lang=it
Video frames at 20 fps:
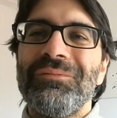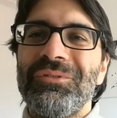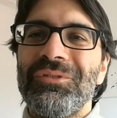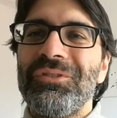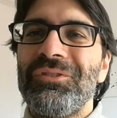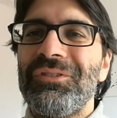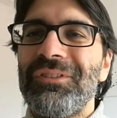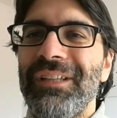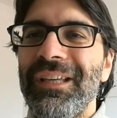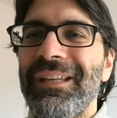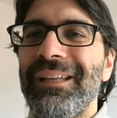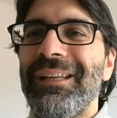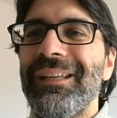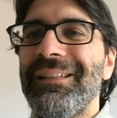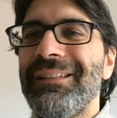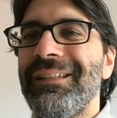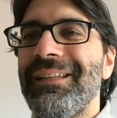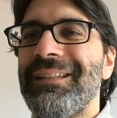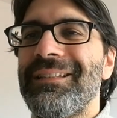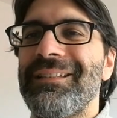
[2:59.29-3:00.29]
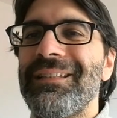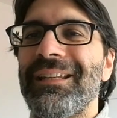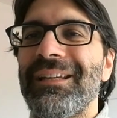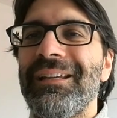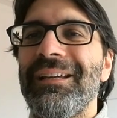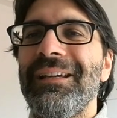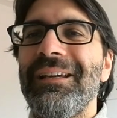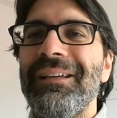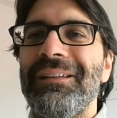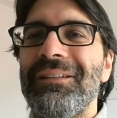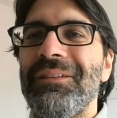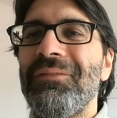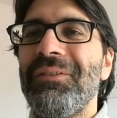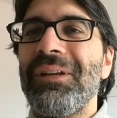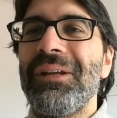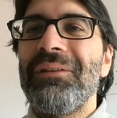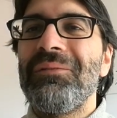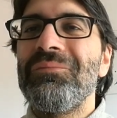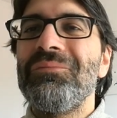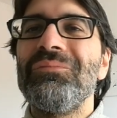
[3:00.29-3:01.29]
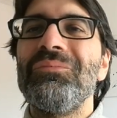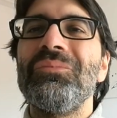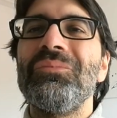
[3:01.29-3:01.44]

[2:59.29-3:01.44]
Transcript: sostiene di, essere, di avere